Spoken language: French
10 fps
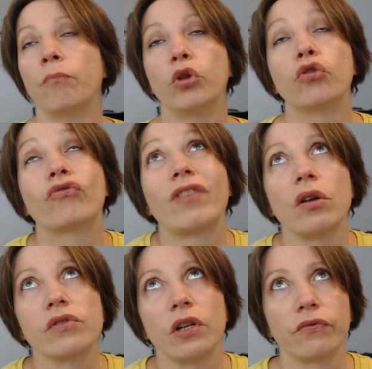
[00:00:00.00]
Mais de
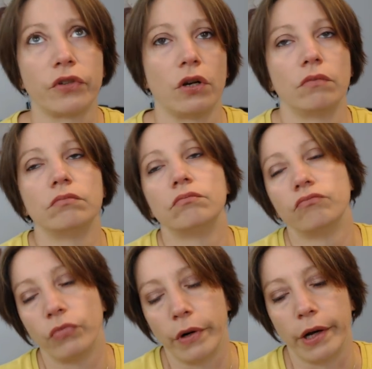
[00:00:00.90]
temps en temps,
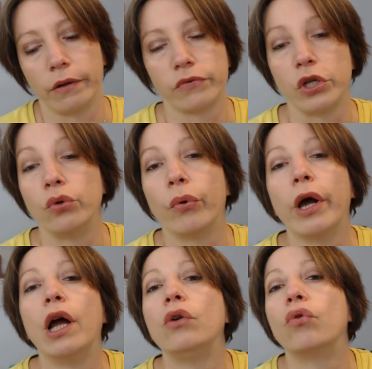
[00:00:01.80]
voilà, c'est
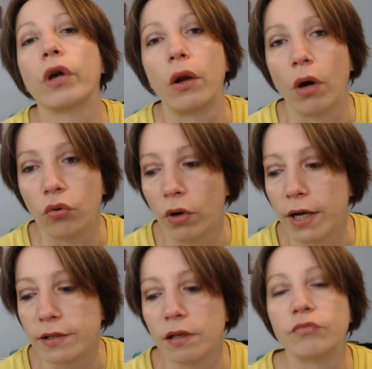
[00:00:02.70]
Noël, donc elle aura
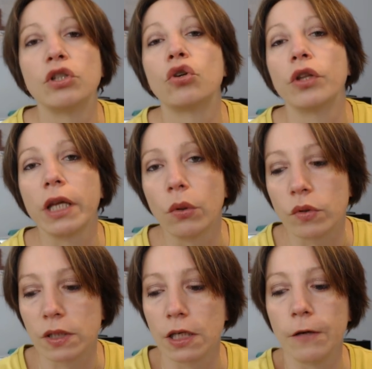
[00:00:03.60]
droit à ses petites conneries
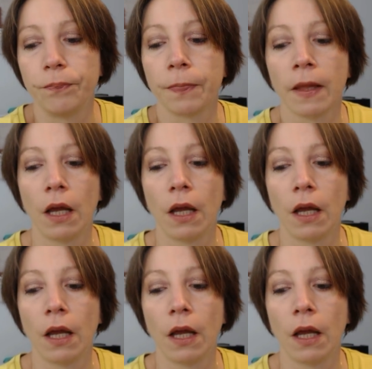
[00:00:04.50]
aussi.